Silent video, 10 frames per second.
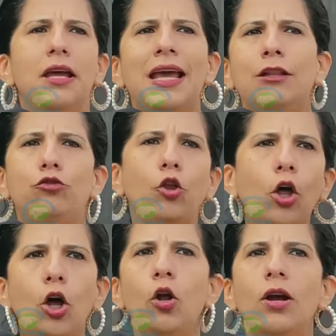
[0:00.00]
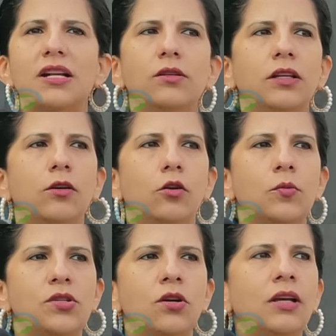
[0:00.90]
eh, todos los casos de
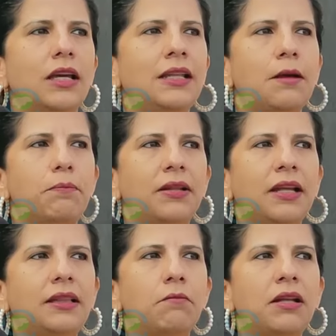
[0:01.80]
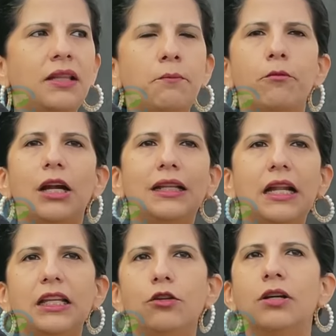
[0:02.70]
corrupción independientemente por el
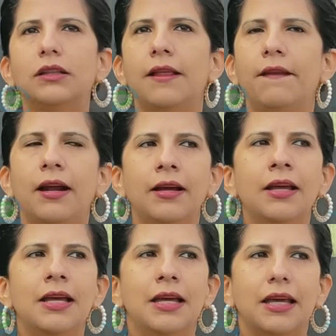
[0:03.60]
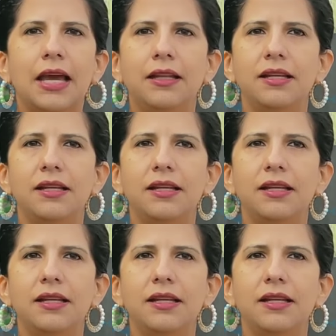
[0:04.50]
delito que tendrán que